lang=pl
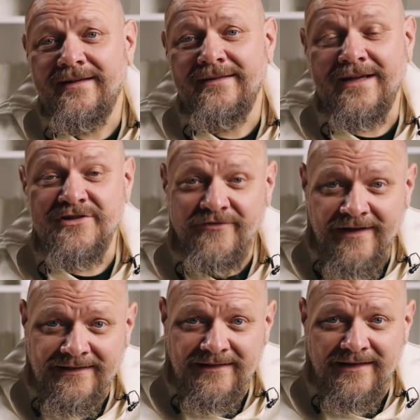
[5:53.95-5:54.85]
na
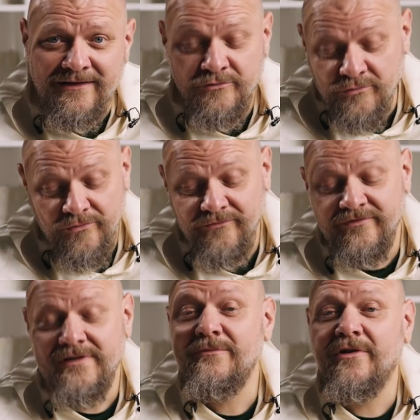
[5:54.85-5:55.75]
świetle, tu
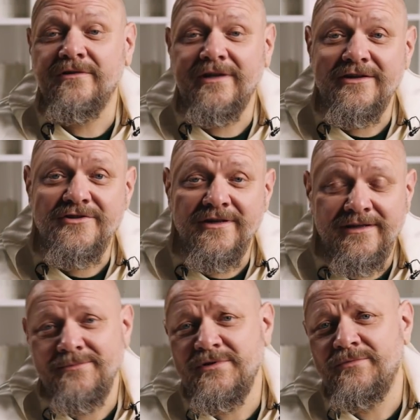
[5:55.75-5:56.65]
w tym kontekście
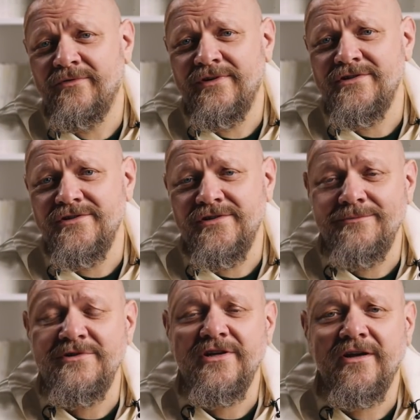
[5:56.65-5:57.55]
tej przypowieści,
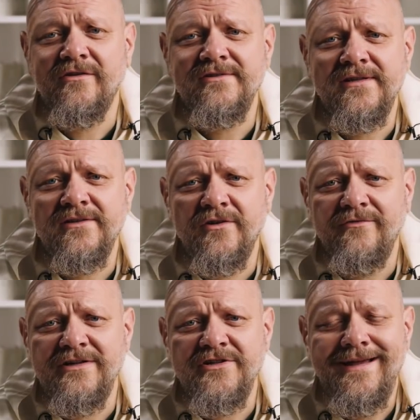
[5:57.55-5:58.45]
żeby się
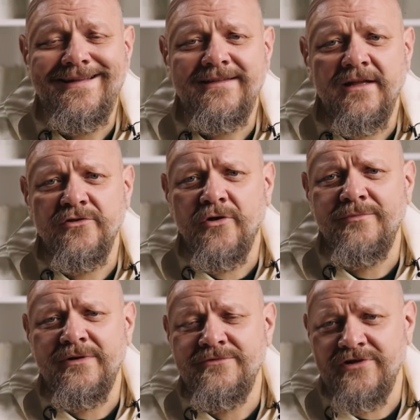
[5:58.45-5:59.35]
koncentrować na
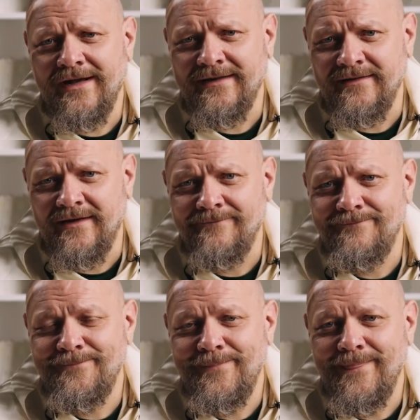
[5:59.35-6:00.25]
dobrym ziarnie.
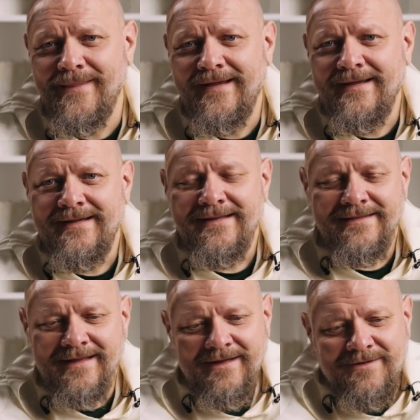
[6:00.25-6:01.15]

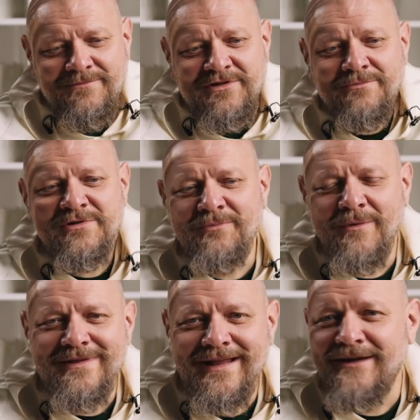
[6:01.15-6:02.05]
Tak mi się
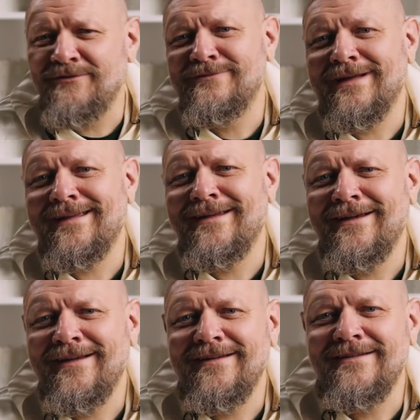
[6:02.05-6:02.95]
przypominają takie
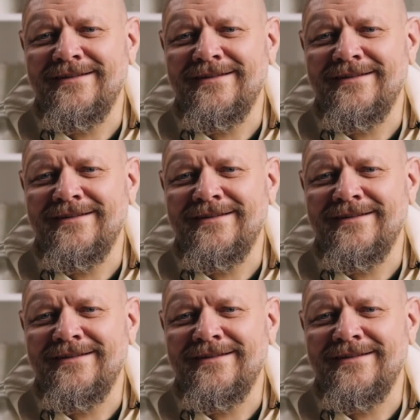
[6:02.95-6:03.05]
e,